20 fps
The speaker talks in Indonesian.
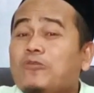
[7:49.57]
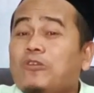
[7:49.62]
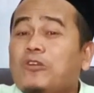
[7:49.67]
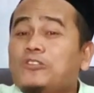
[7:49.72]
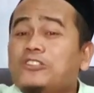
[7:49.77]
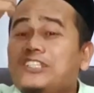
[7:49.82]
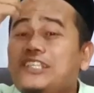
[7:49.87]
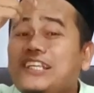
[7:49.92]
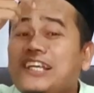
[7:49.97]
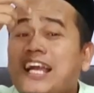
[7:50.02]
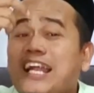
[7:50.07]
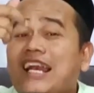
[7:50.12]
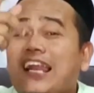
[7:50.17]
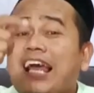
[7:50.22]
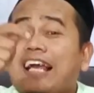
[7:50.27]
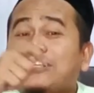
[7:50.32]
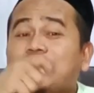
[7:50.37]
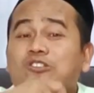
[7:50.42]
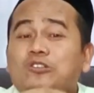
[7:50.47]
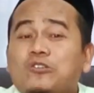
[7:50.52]
kula jenengan
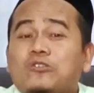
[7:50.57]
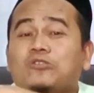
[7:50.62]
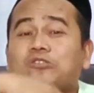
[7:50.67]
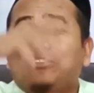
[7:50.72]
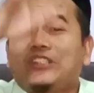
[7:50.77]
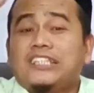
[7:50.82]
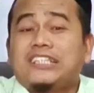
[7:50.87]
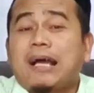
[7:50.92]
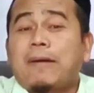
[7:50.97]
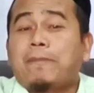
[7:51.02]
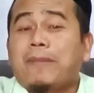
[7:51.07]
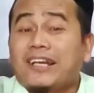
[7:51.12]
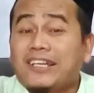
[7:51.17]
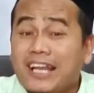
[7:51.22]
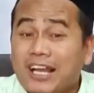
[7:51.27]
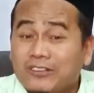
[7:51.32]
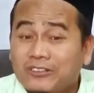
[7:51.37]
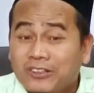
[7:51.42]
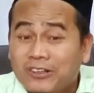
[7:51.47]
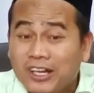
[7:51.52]
langsung
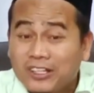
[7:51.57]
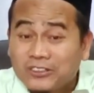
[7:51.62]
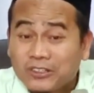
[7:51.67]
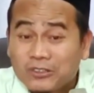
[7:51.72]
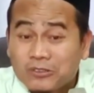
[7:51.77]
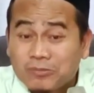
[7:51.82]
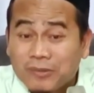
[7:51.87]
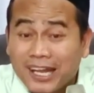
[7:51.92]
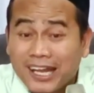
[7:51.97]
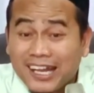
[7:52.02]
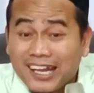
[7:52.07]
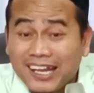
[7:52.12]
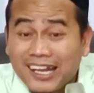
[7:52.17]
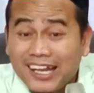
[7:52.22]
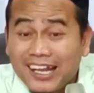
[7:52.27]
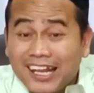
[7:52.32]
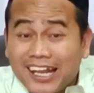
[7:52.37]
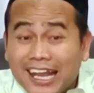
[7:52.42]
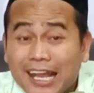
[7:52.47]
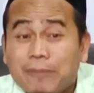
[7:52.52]
ditampani Allah. Allahumma
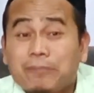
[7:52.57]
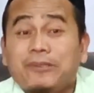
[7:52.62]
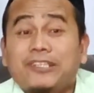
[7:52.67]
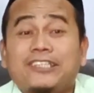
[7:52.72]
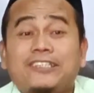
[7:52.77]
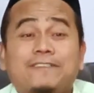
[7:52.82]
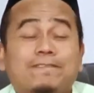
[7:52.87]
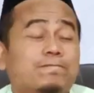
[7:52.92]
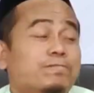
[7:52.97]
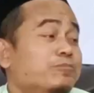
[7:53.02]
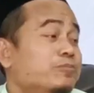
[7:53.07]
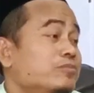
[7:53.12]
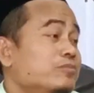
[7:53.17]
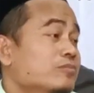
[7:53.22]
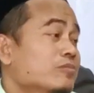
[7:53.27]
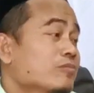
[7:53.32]
amin.